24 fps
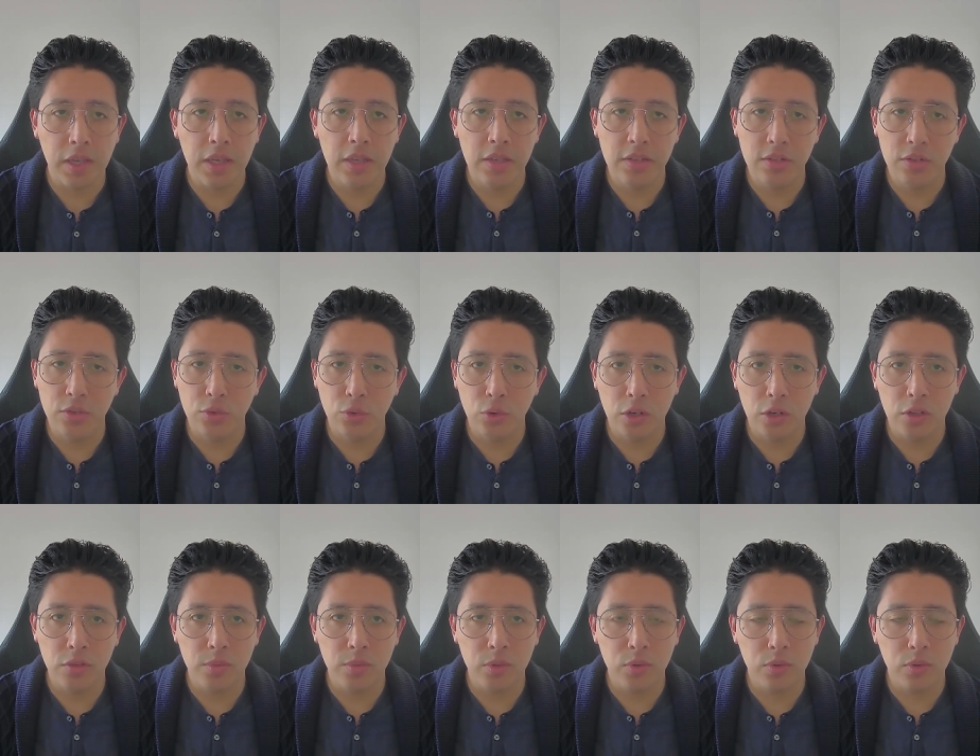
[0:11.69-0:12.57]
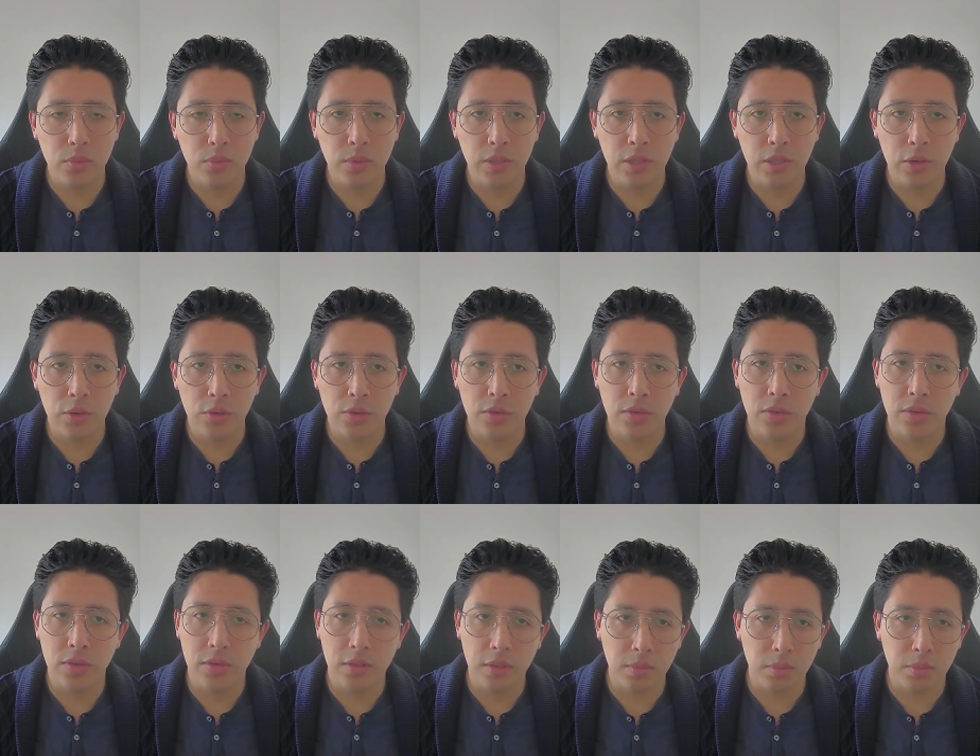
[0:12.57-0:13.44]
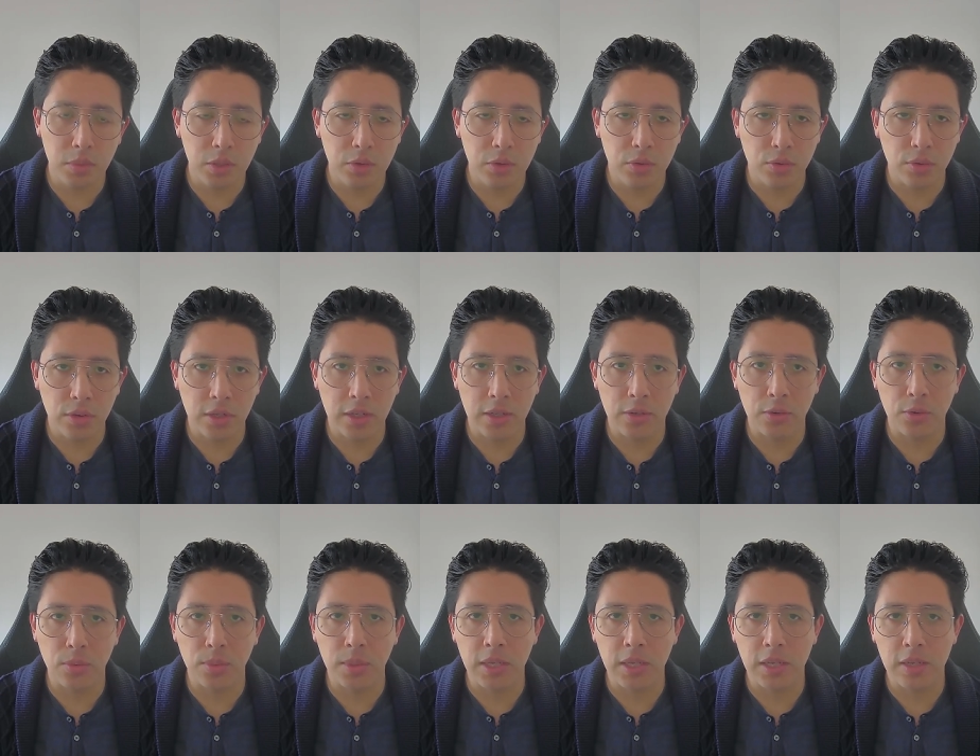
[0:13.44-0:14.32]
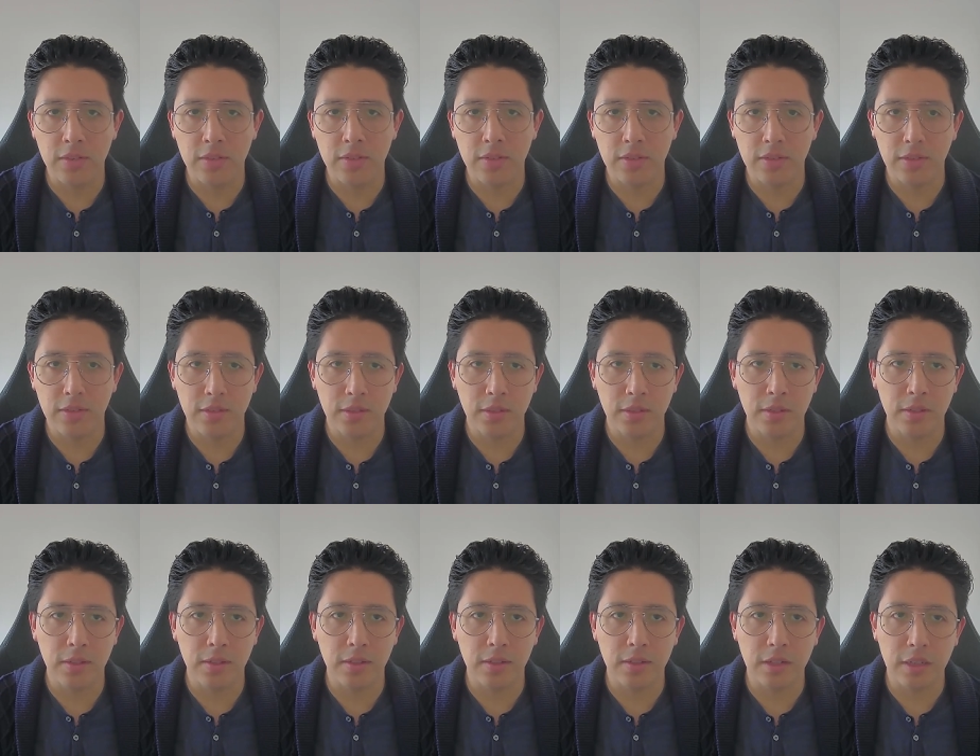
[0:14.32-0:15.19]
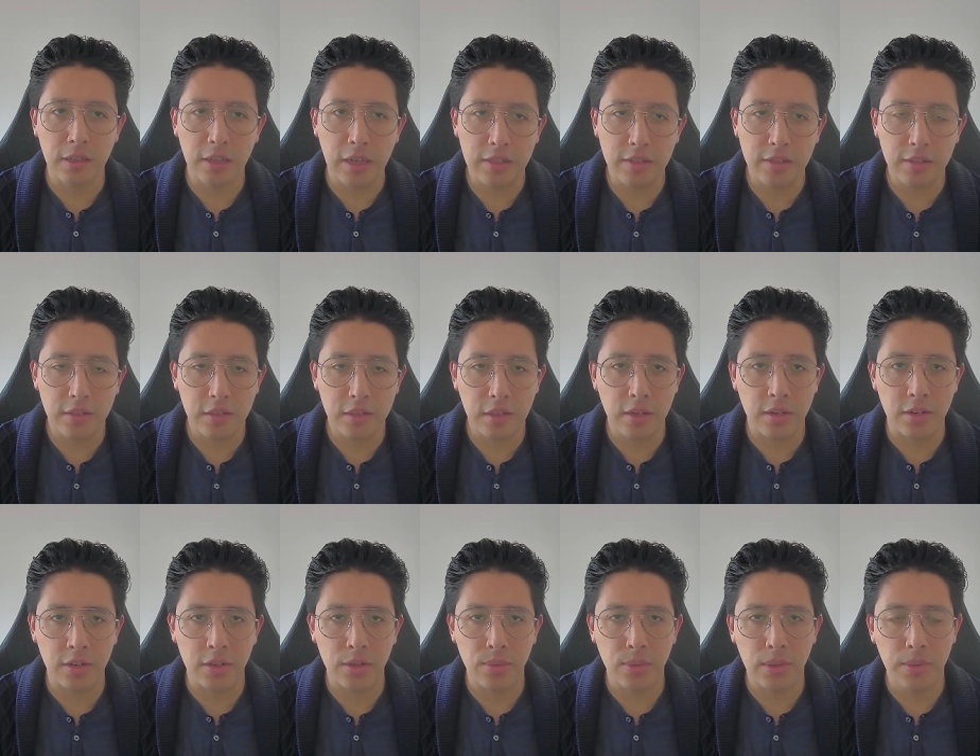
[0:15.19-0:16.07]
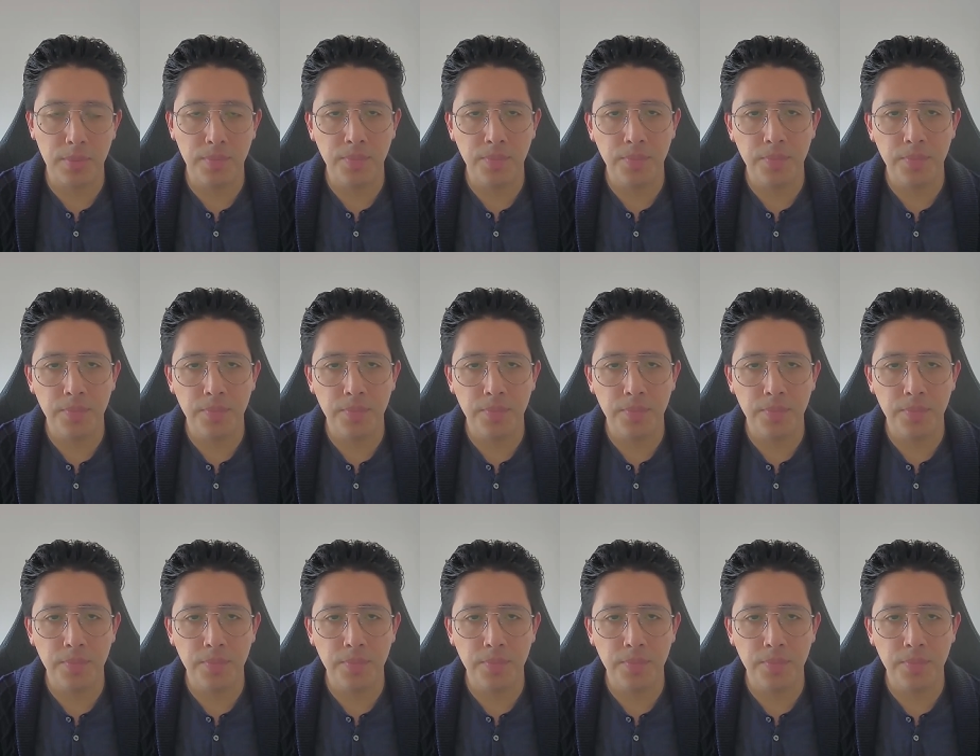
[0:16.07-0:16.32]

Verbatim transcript: Si no lo has visto el video, te invito a que lo veas, el enlace está arriba.